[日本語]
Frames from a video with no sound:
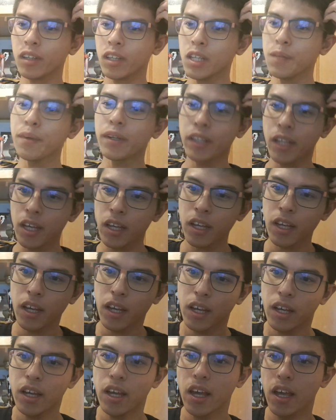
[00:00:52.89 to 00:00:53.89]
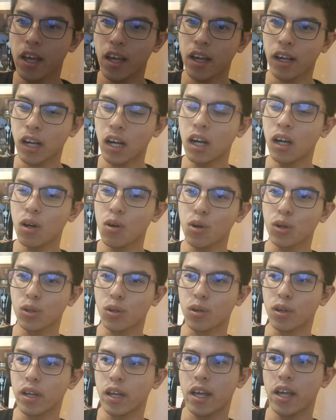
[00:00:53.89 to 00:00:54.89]
今ね、えー、韓国
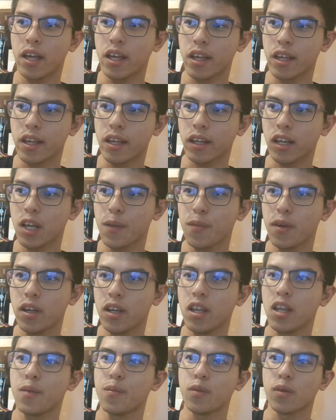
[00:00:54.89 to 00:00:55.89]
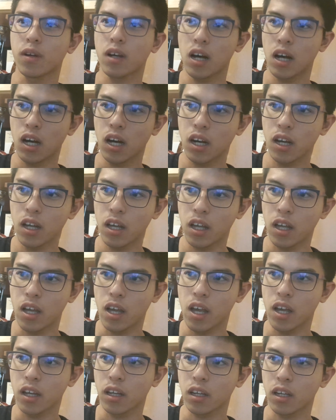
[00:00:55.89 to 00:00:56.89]
の、えー、ケミリレムが、
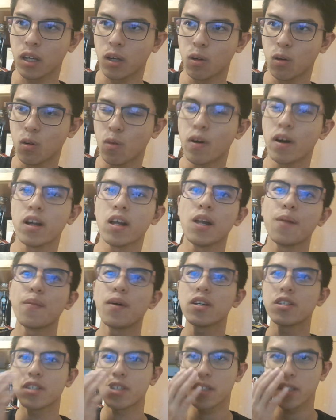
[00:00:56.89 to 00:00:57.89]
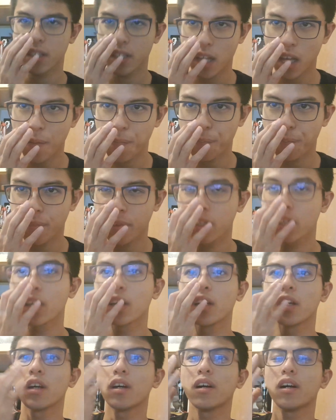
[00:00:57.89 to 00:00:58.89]
えー、演技を終わりまして、
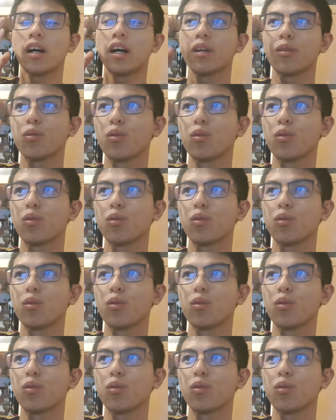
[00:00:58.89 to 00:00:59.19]
あ